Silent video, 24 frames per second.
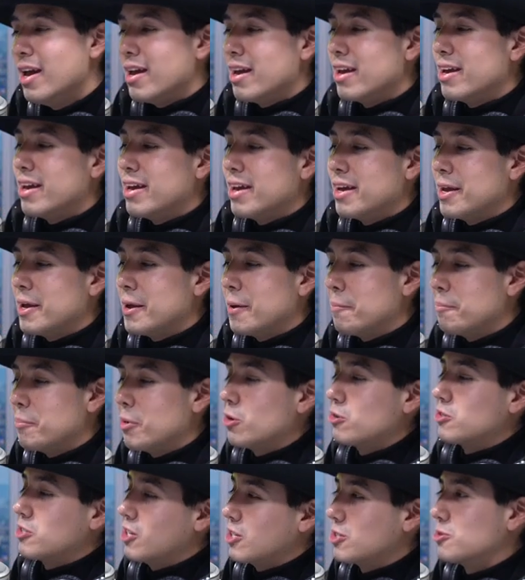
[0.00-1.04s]
eh,
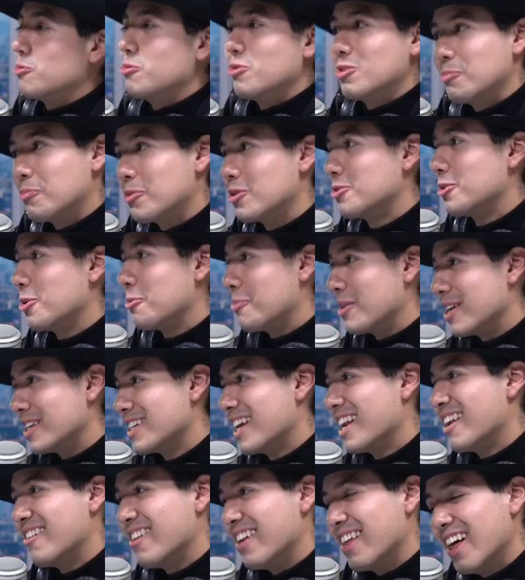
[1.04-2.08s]
pero sí las tomó por
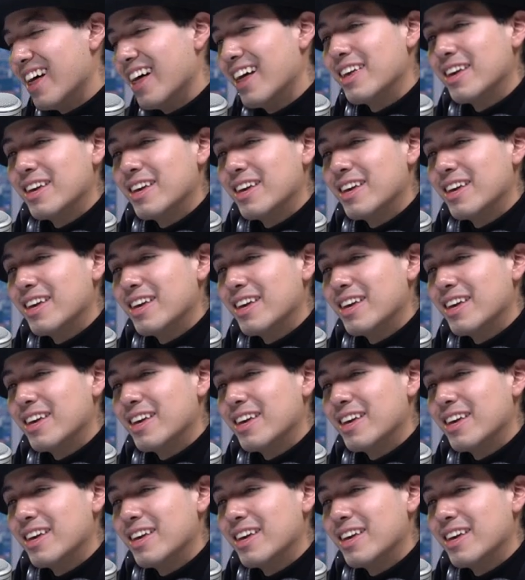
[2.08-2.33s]
sorpresa, la verdad,